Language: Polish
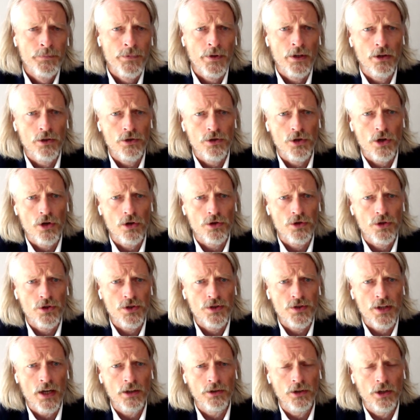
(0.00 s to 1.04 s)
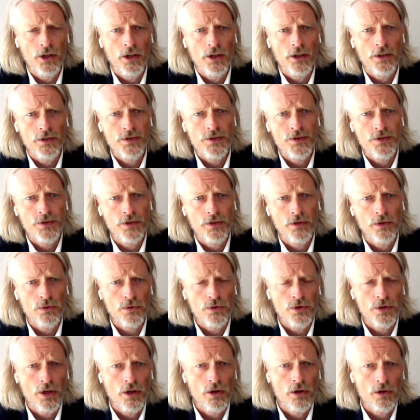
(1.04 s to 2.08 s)
e, czy korzystanie z
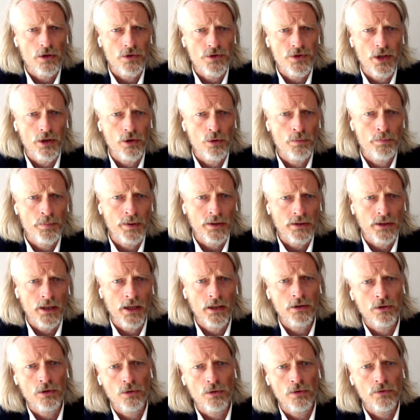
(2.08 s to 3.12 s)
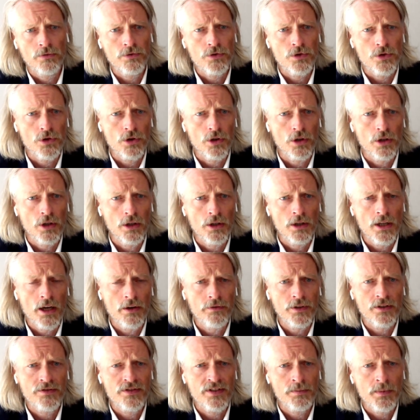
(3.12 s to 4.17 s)
różnego rodzaju patentów, czy
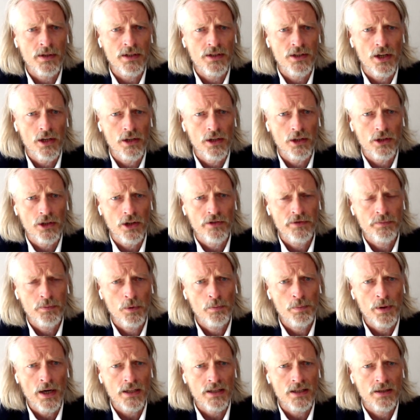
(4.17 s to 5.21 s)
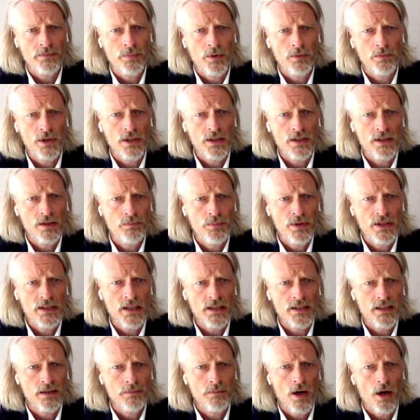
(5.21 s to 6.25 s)
nawet wzmacniania tej współpracy pomiędzy
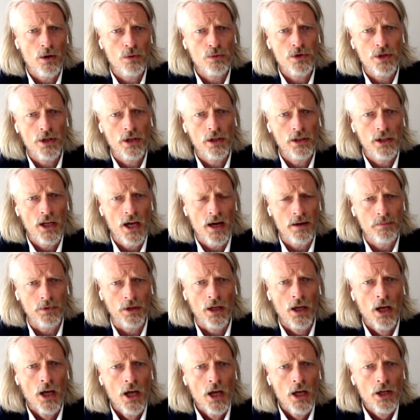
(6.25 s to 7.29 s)
biznesem a uczelniami,